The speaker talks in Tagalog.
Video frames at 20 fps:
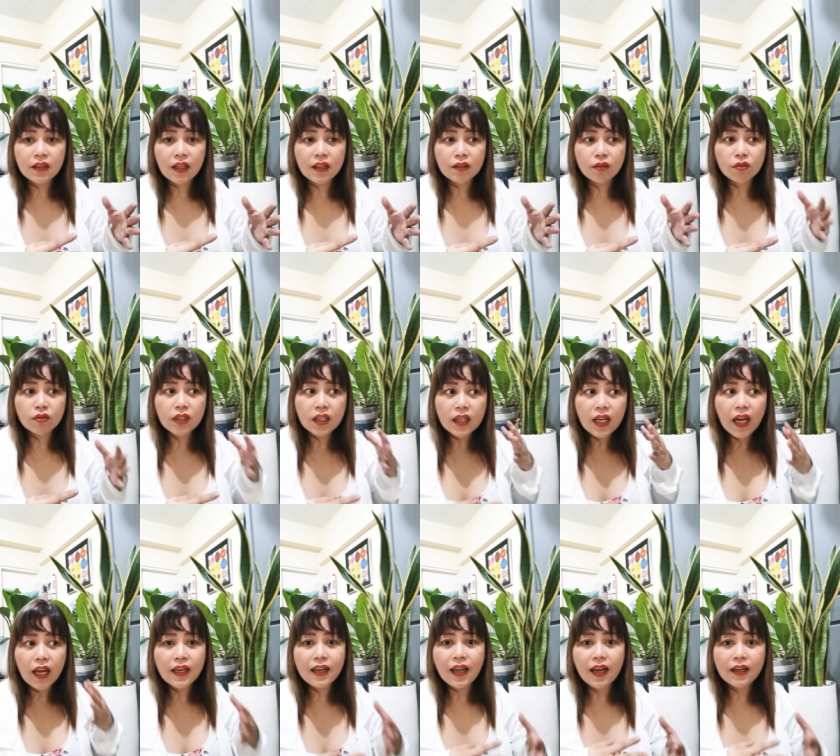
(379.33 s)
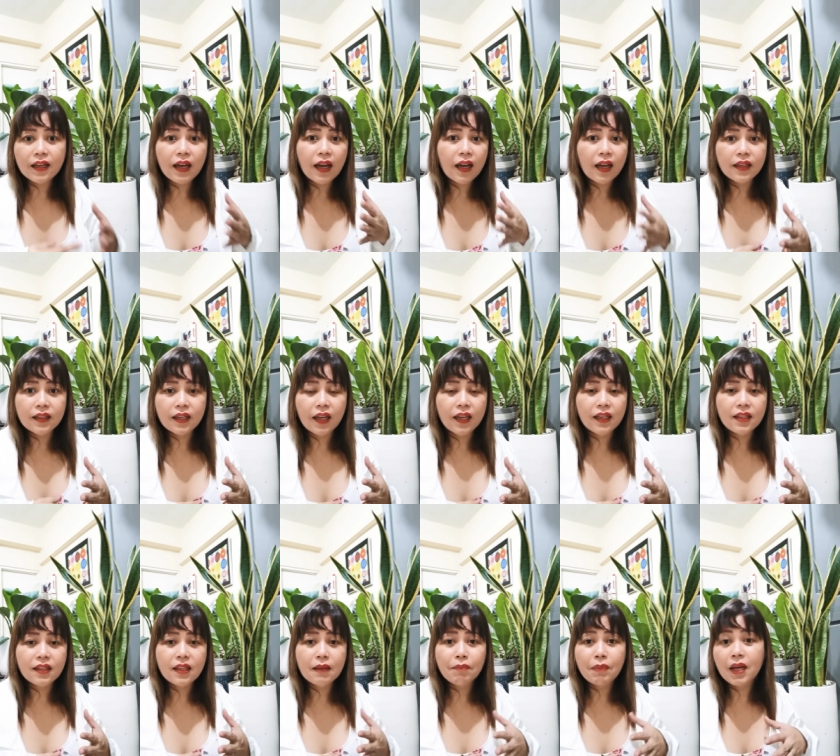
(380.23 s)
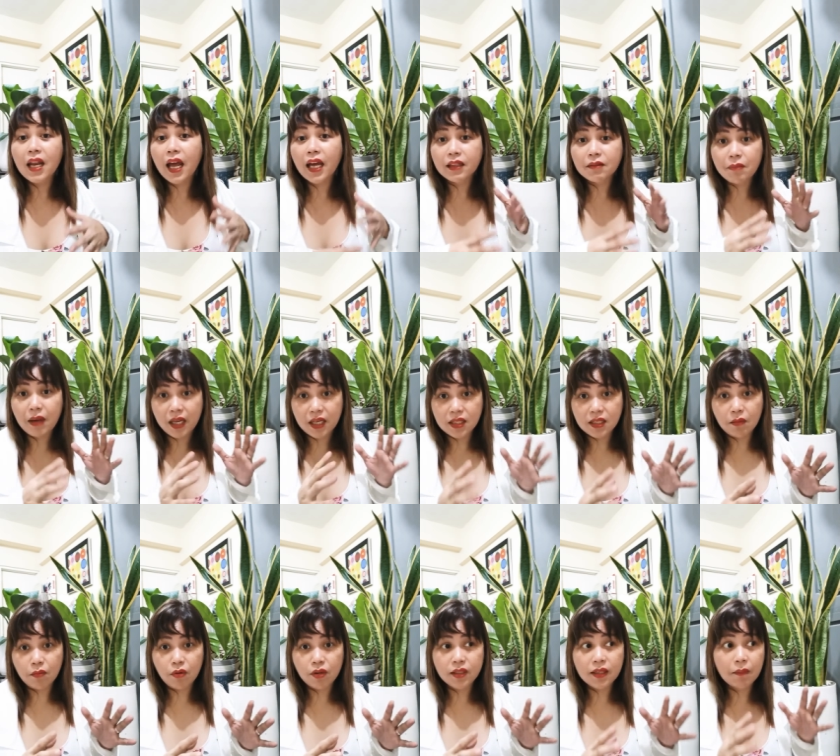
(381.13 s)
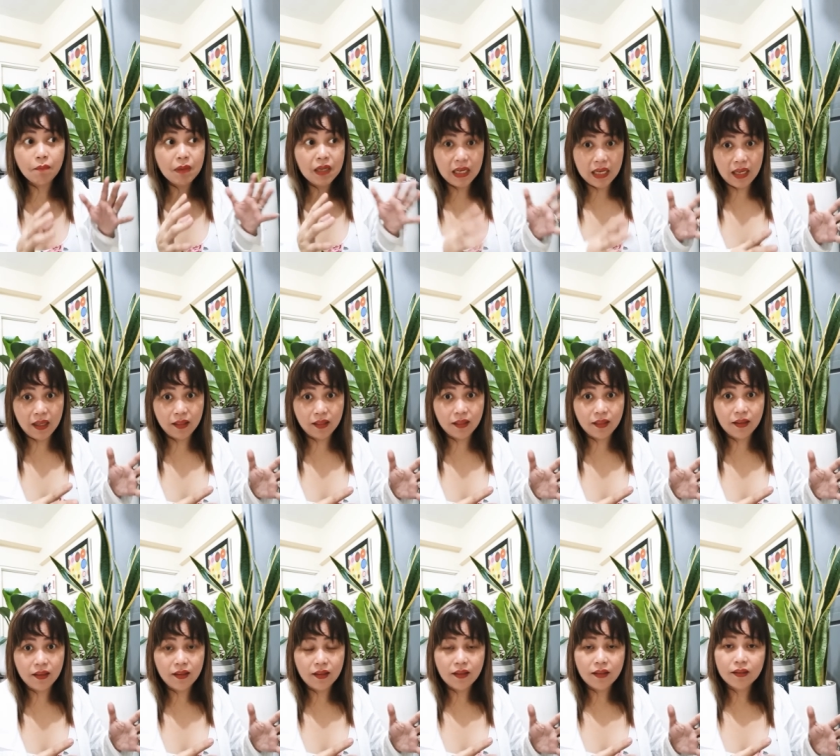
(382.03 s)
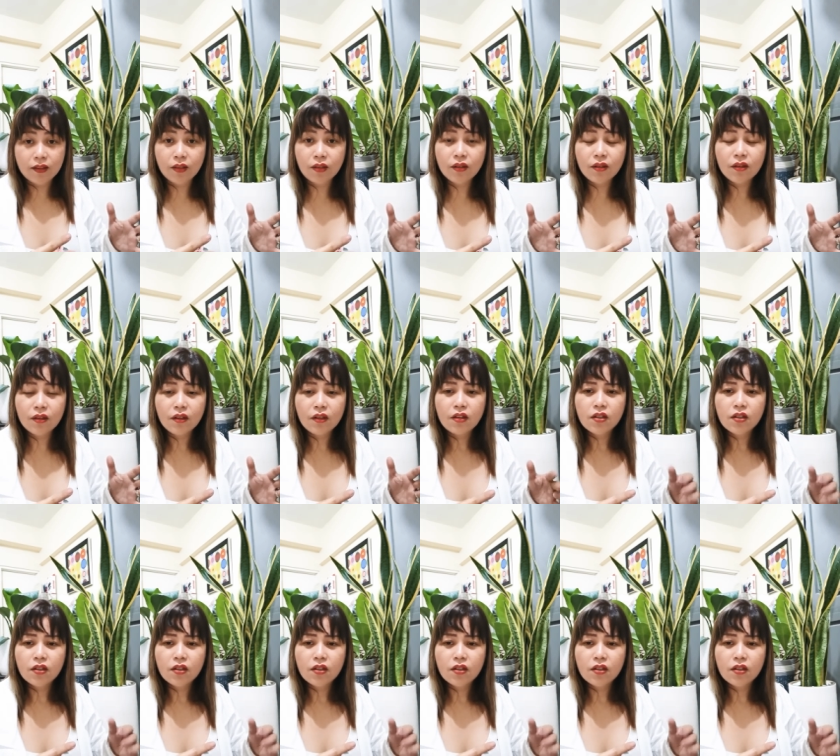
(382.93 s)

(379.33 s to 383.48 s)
at kung nag-aalaga ka na, hindi pala advisable na bilhin no?